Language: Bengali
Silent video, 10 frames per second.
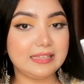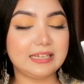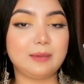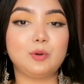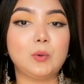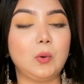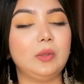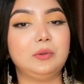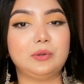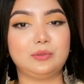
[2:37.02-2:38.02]
এবং গ্লোয়িং
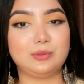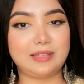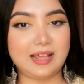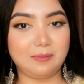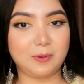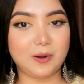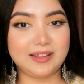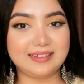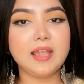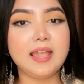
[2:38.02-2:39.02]
করে তুলতে হেল্প করে
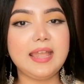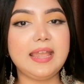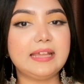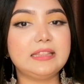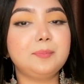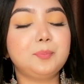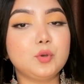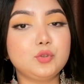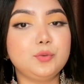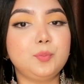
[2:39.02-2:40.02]
এতে
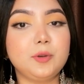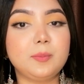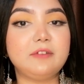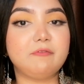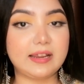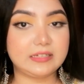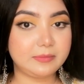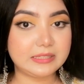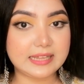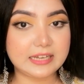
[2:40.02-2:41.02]
প্রচুর পরিমাণে ভাইটামিন
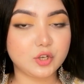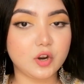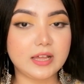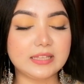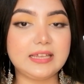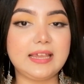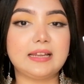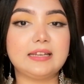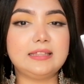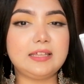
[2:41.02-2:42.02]
অ্যাড করা আছে
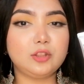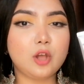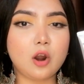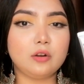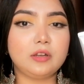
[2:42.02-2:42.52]
এখানে তিন ধরনের